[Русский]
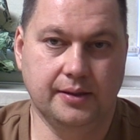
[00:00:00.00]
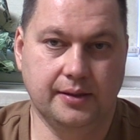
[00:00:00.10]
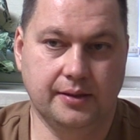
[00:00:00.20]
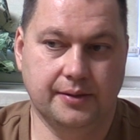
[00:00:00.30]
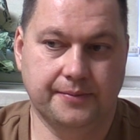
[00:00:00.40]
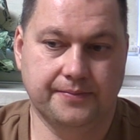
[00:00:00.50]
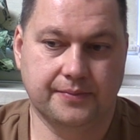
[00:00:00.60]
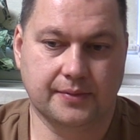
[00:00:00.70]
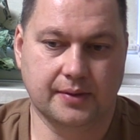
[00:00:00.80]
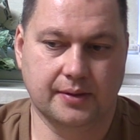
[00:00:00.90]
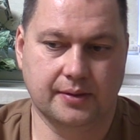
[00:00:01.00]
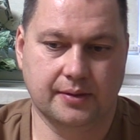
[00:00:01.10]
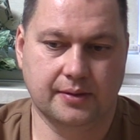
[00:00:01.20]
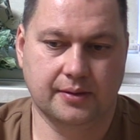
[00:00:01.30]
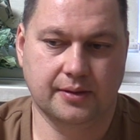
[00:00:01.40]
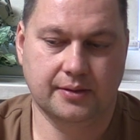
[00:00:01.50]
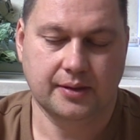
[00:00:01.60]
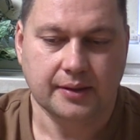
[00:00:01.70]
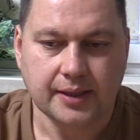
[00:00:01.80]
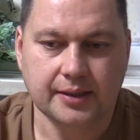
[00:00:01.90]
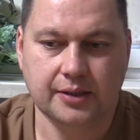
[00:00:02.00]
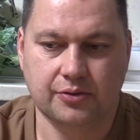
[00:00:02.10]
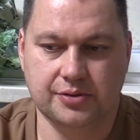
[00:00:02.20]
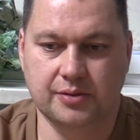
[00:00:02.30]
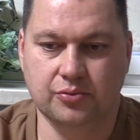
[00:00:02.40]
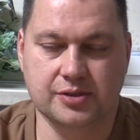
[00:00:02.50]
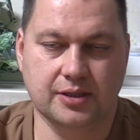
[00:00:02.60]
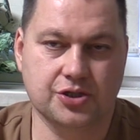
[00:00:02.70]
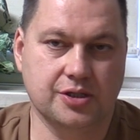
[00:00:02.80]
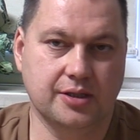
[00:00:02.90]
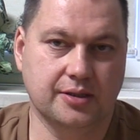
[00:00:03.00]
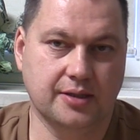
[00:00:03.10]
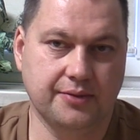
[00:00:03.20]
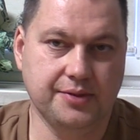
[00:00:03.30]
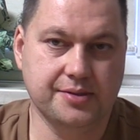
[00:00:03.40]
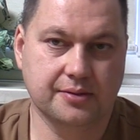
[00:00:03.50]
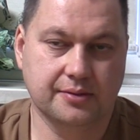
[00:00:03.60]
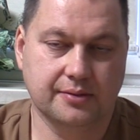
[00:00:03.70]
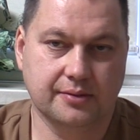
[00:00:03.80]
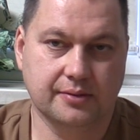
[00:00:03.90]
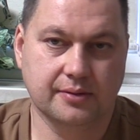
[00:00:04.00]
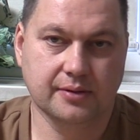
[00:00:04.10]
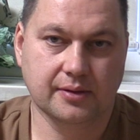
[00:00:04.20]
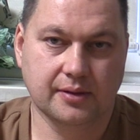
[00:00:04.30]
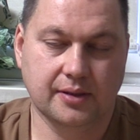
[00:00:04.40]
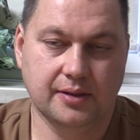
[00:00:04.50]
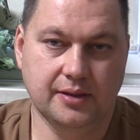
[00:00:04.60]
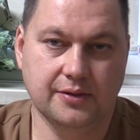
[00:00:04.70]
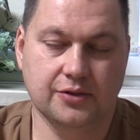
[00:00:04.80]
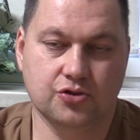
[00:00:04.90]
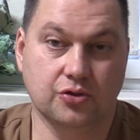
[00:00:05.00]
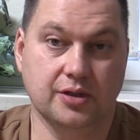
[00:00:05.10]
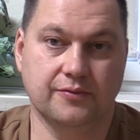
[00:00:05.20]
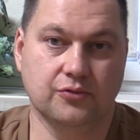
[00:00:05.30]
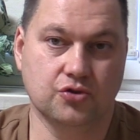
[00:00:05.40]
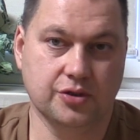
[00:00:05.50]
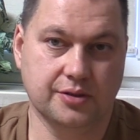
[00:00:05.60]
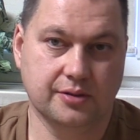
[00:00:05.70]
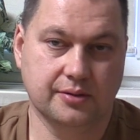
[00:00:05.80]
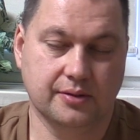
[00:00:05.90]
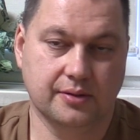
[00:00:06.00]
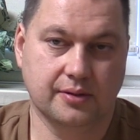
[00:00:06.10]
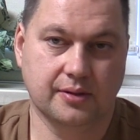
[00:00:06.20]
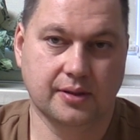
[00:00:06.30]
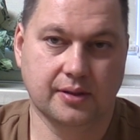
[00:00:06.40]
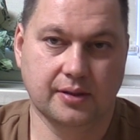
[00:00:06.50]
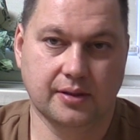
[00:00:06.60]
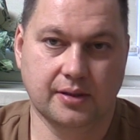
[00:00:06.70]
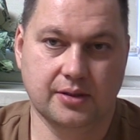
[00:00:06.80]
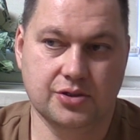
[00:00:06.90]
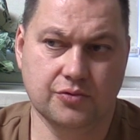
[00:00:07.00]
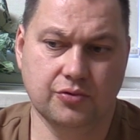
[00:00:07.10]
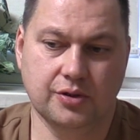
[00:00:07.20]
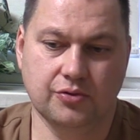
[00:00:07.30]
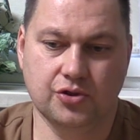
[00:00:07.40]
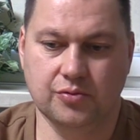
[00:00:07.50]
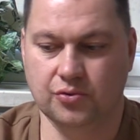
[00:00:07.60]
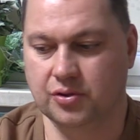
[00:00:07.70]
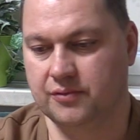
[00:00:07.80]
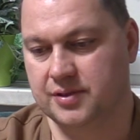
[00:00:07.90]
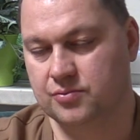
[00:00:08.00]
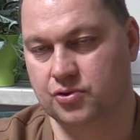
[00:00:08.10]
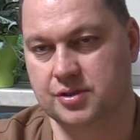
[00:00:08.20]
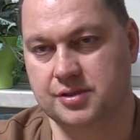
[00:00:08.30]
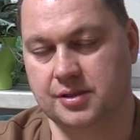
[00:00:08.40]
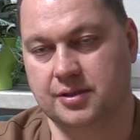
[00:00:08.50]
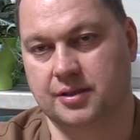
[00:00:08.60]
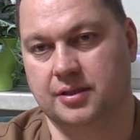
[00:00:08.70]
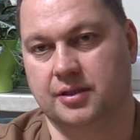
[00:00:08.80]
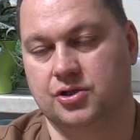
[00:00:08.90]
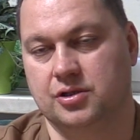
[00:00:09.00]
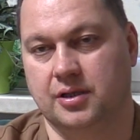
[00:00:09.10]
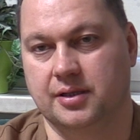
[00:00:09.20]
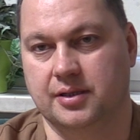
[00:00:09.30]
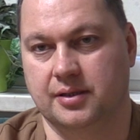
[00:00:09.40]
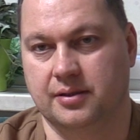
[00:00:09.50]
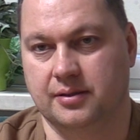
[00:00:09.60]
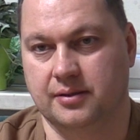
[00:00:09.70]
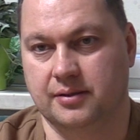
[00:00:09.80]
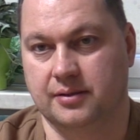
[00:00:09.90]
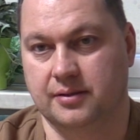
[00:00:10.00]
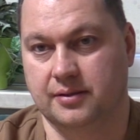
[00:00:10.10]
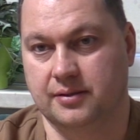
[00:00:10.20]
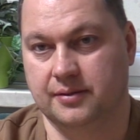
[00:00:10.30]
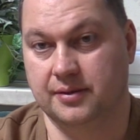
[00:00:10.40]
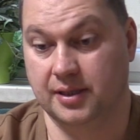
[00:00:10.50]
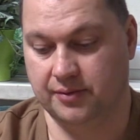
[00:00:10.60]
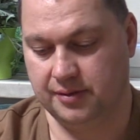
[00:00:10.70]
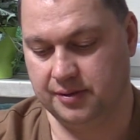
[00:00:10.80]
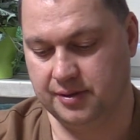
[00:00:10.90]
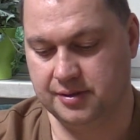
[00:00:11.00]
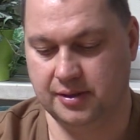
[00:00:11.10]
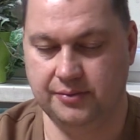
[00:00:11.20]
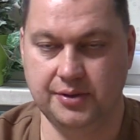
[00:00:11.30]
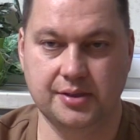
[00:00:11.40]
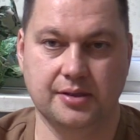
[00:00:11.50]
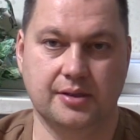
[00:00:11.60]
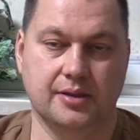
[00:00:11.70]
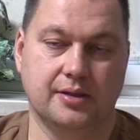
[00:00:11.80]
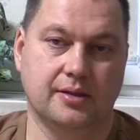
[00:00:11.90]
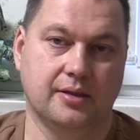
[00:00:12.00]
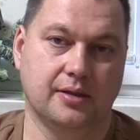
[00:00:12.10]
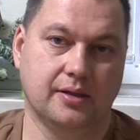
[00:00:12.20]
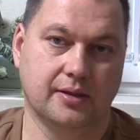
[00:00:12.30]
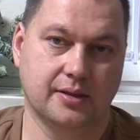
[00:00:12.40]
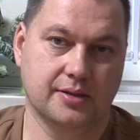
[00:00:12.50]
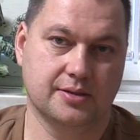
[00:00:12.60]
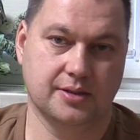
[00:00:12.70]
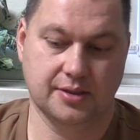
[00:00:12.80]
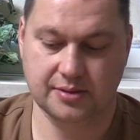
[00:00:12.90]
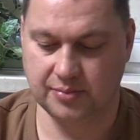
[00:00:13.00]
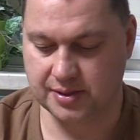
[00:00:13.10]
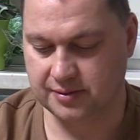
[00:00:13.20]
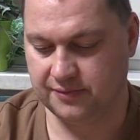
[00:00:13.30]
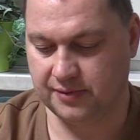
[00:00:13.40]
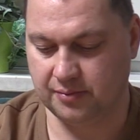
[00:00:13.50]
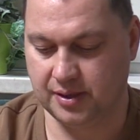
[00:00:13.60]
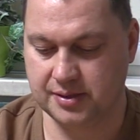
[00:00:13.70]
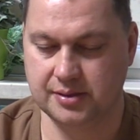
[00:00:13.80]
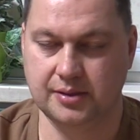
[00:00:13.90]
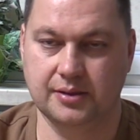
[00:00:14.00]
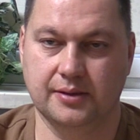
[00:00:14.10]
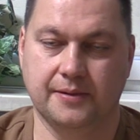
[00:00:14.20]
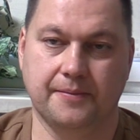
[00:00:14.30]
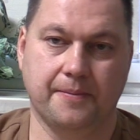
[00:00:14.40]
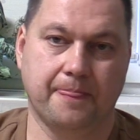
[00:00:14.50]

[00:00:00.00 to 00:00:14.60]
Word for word: И э, на таких людей будет сложнее надавить и что-то им внушить. Сегодня очень много возможностей, когда на человека давят это телевидение, средства массовой информации –